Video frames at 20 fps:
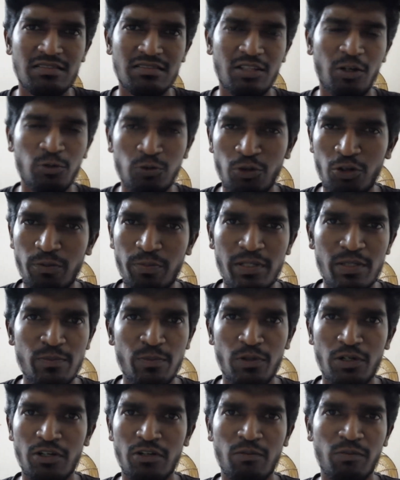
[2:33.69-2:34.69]
தௌசண்ட் ருபீஸ்
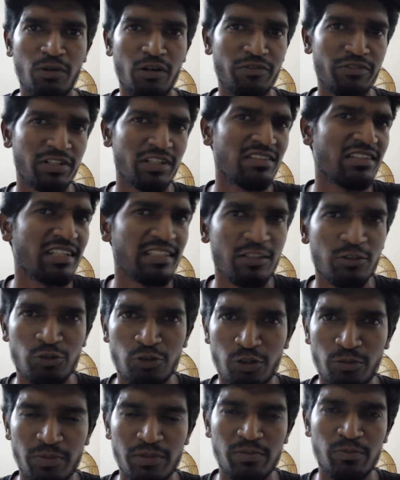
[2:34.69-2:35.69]
போட்டால் ஒரு ப்ராஃபிட் த்ரீ
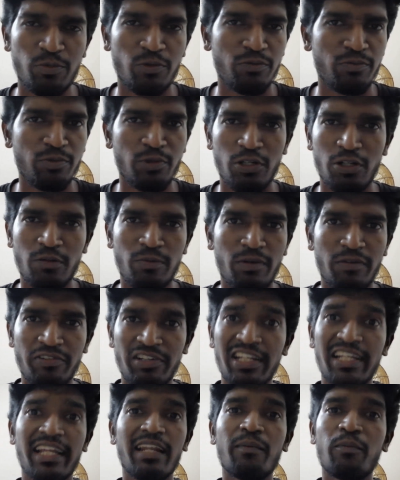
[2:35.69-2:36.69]
தௌசண்ட் ருபீஸ் போட்டால் ஒரு
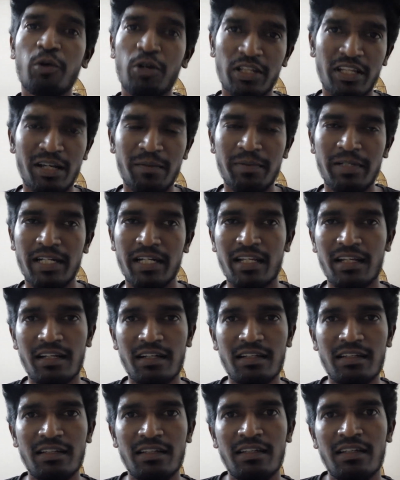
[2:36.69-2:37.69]
ப்ராஃபிட் நீங்கள் என்ன போட்டிங்க அப்படின்னு கேட்டாங்க